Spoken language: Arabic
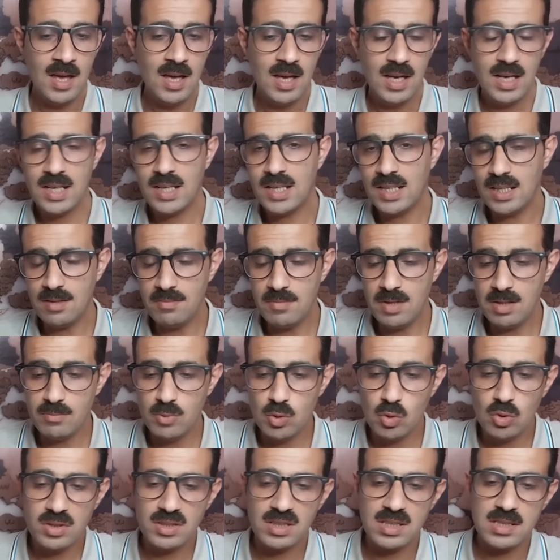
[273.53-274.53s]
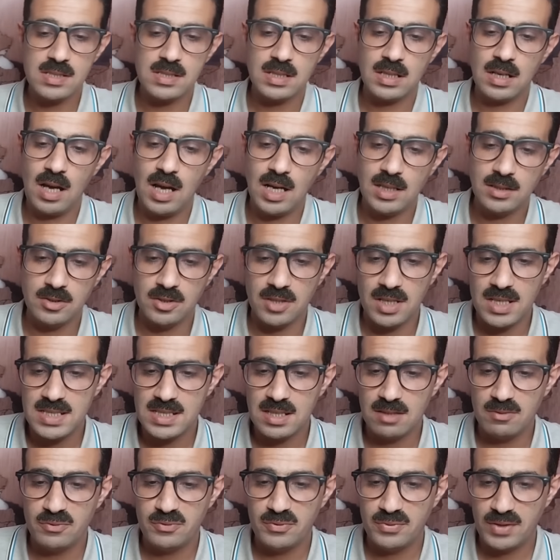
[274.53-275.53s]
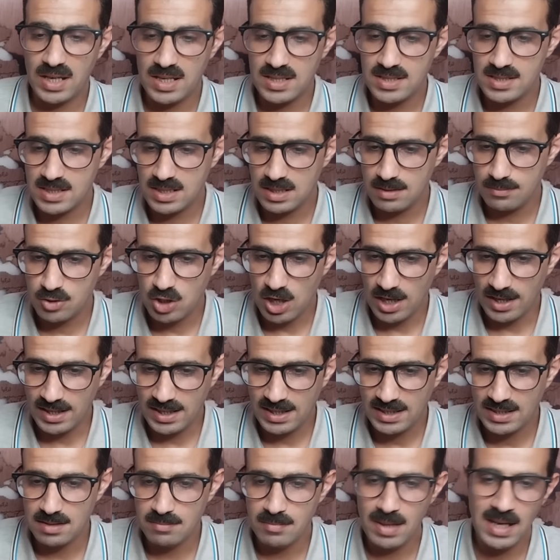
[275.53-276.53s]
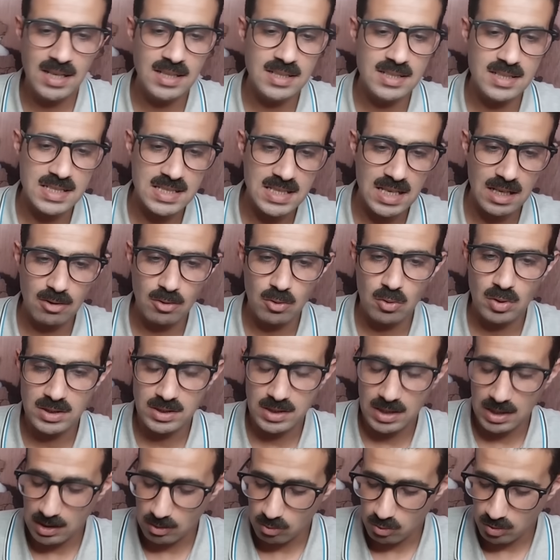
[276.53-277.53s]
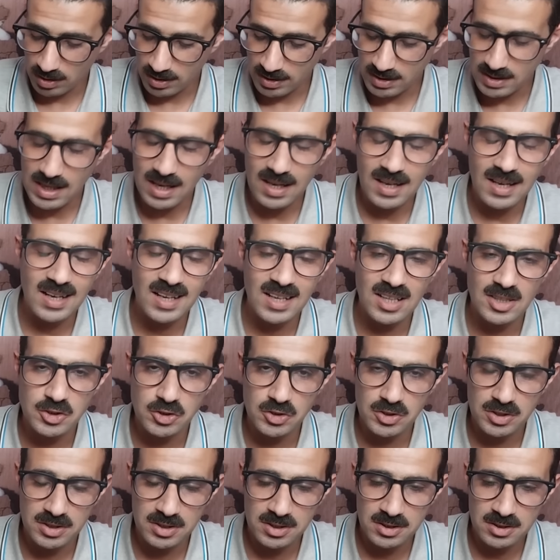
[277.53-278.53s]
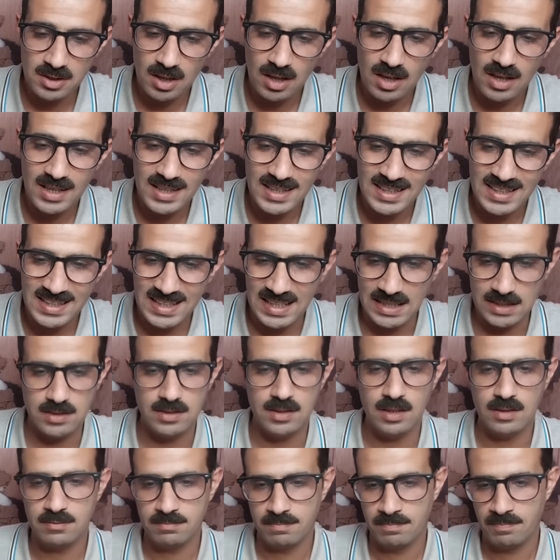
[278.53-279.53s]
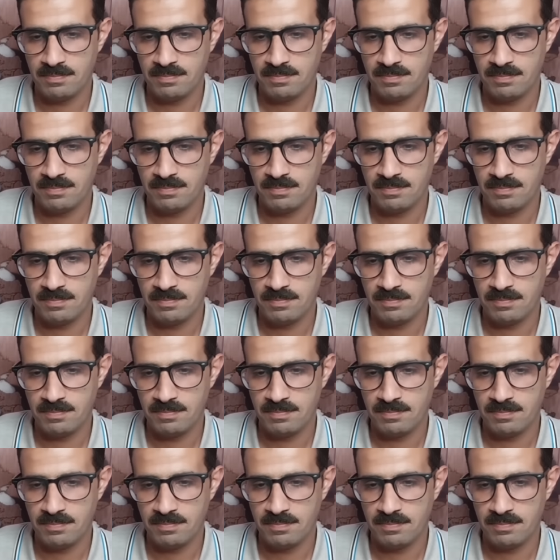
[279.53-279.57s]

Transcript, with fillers: الكرملين بيقول تصريحات الرئيس الفرنسي بشان احتمال ارسال قوات الى اوكرانيا خطيره جدا